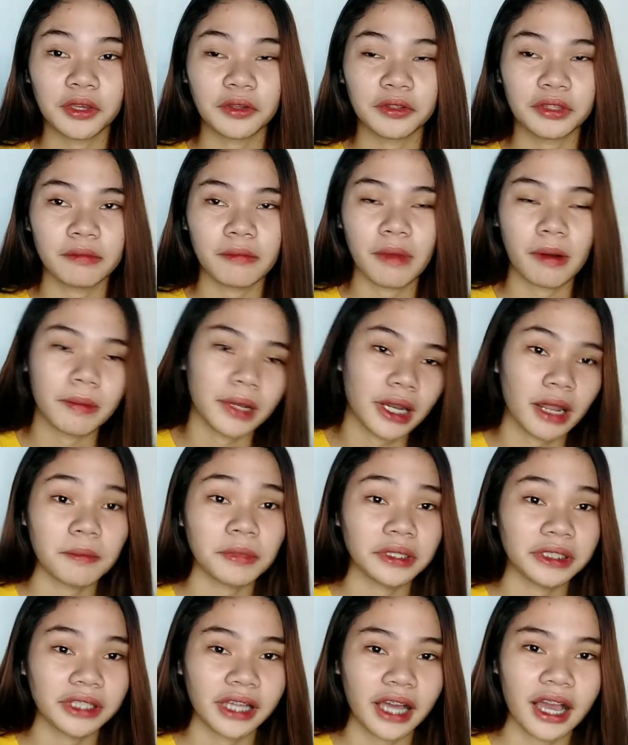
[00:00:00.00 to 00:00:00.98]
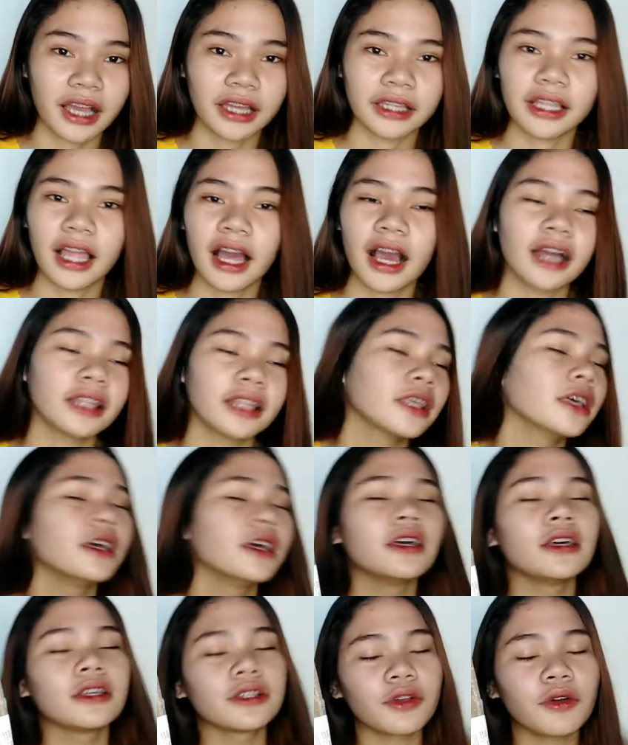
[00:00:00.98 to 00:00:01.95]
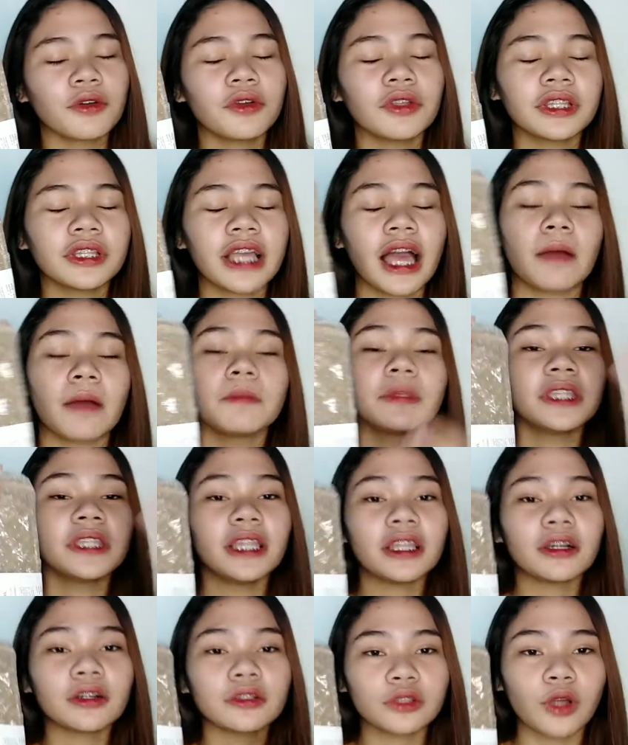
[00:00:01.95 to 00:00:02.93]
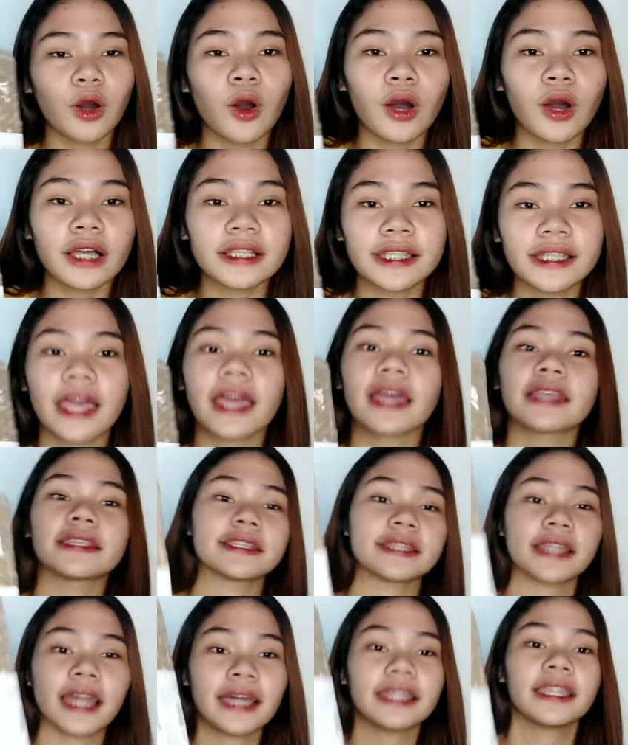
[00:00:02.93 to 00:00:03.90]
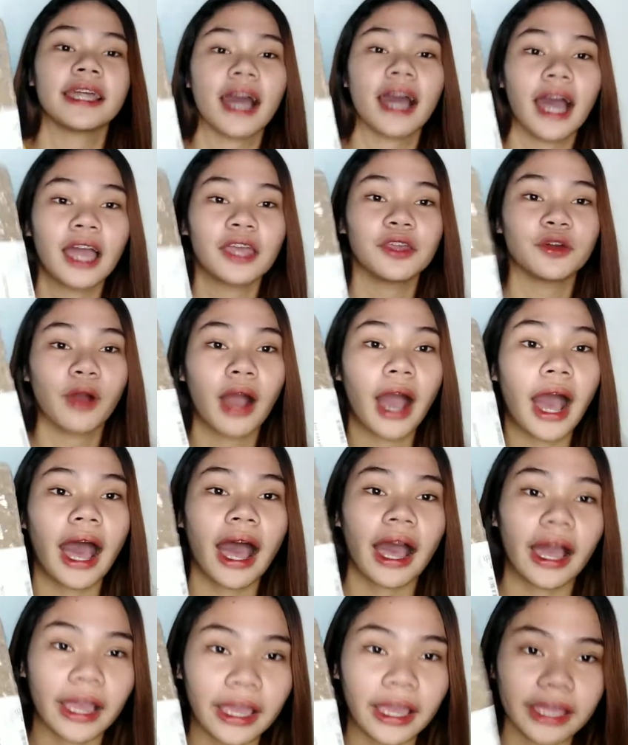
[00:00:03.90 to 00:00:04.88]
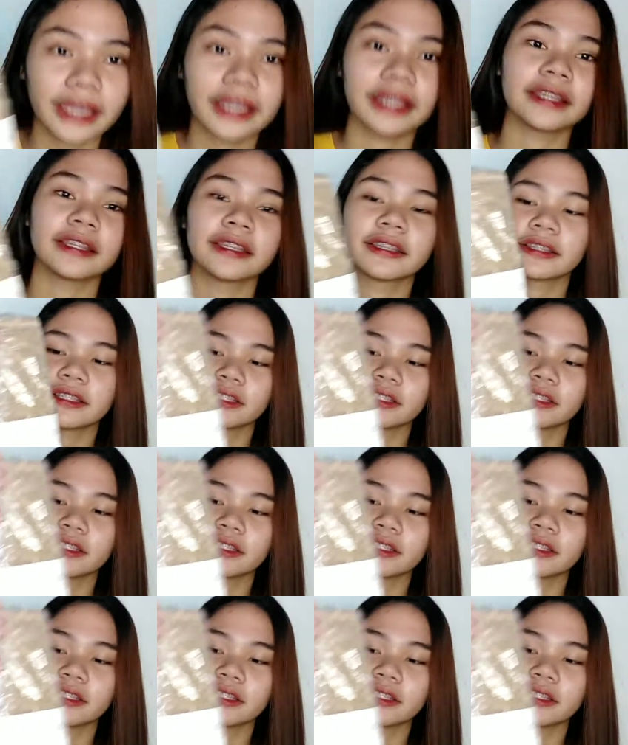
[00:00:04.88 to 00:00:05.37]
ngayon, di ba? Maraming nangangailangan. So, yun nga, binili ko to kasi sira na nga yung akin.